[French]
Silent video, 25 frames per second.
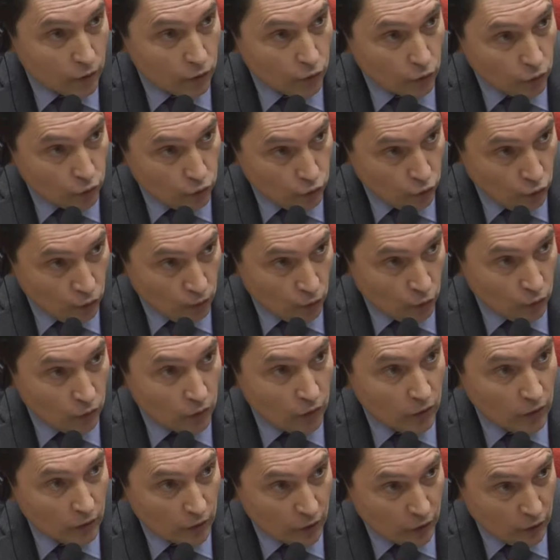que tout le
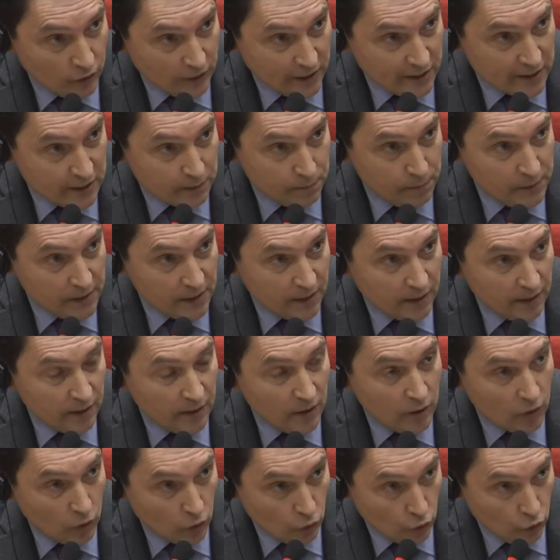monde connaisse bien
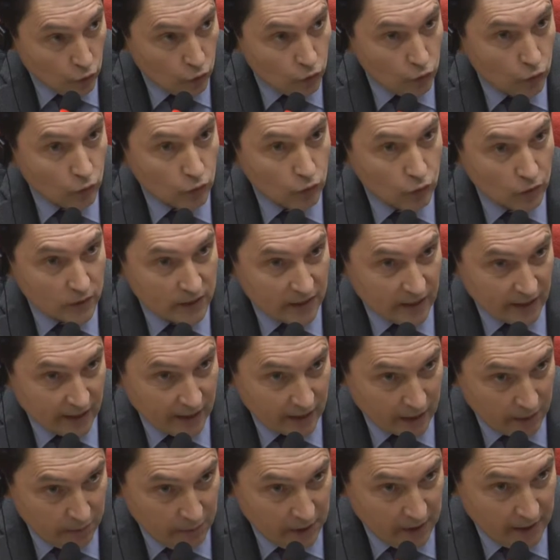le nom de ces
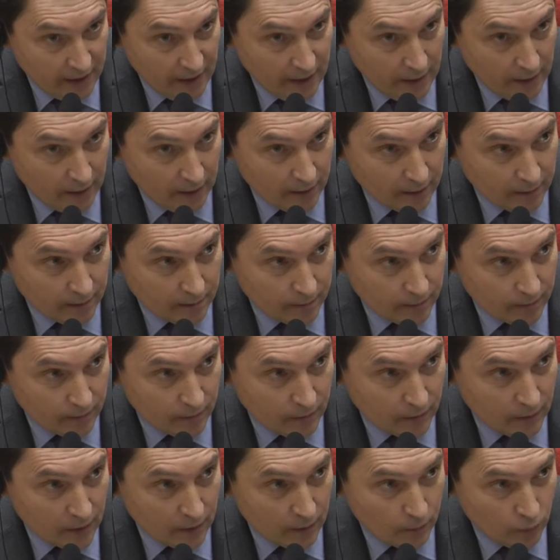criminels
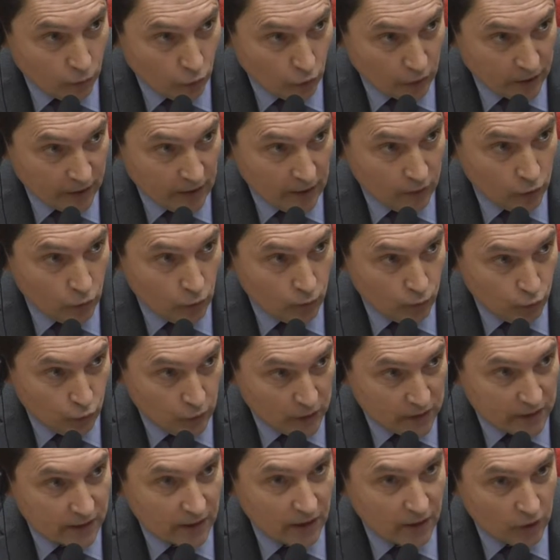pour qu'ils ne
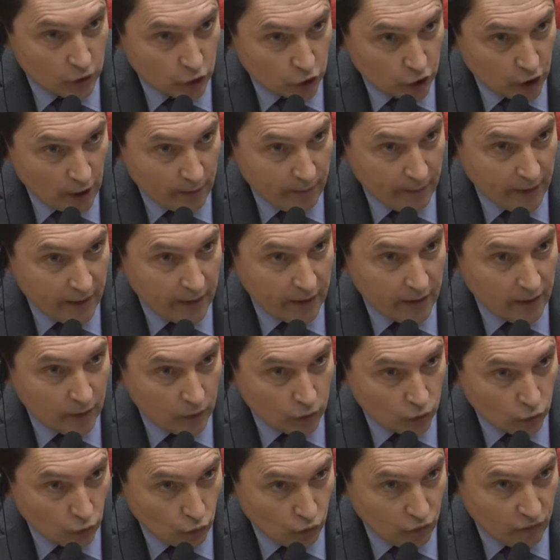puissent jamais
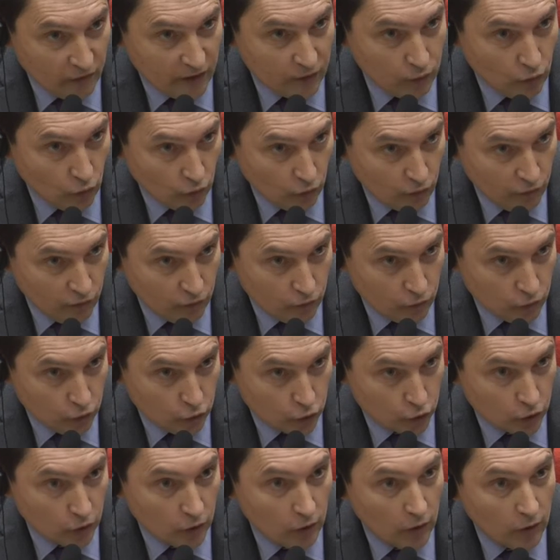trouver de
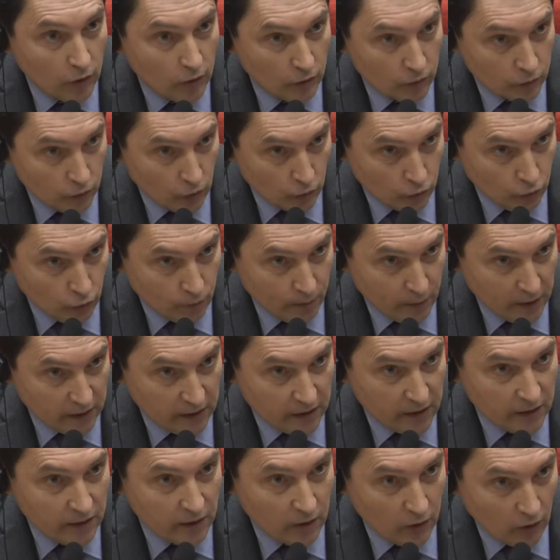refuge dans nos
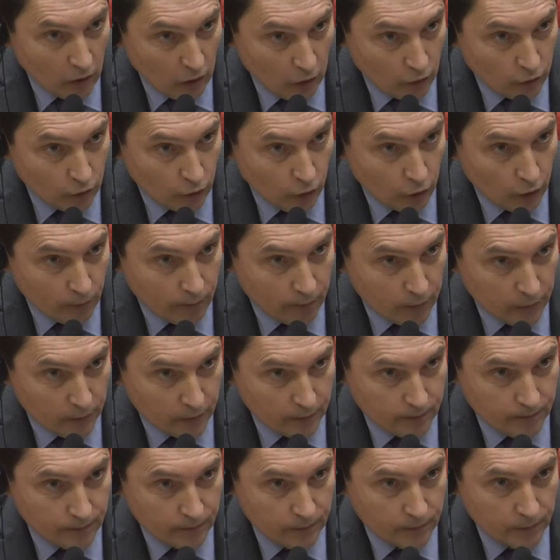pays en Europe.
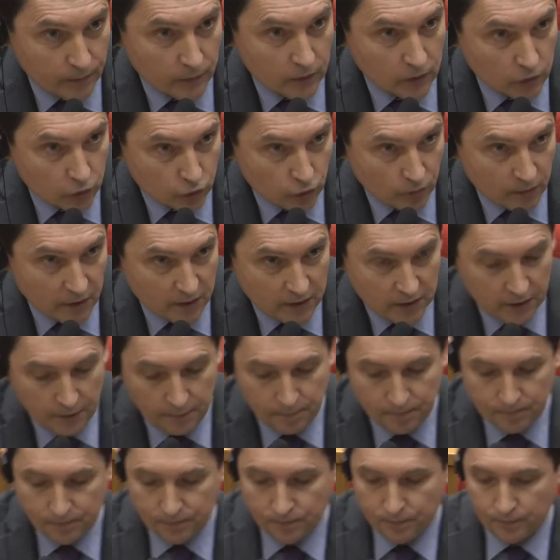Je vous remercie.
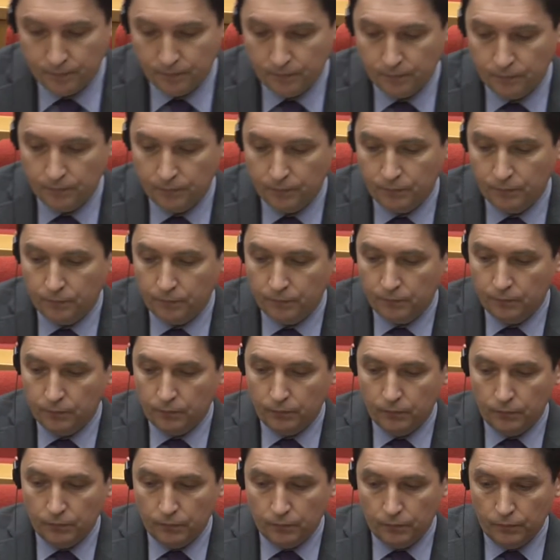
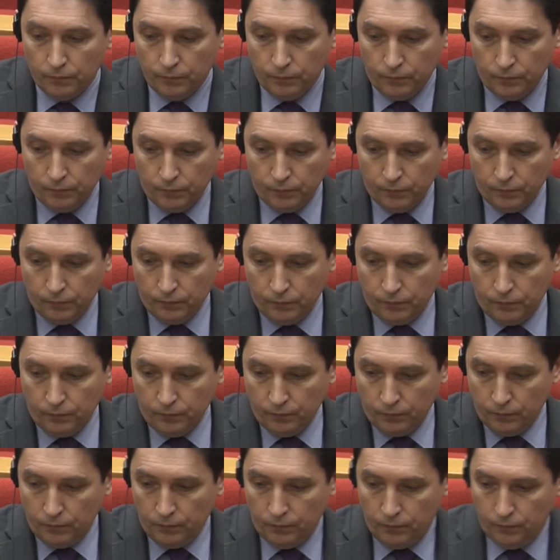Merci
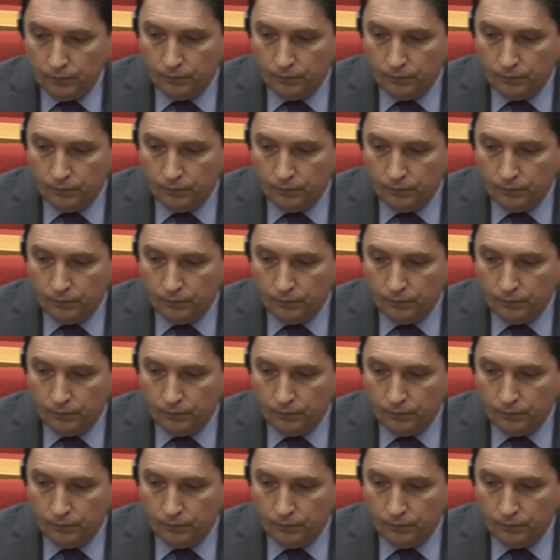Olivier.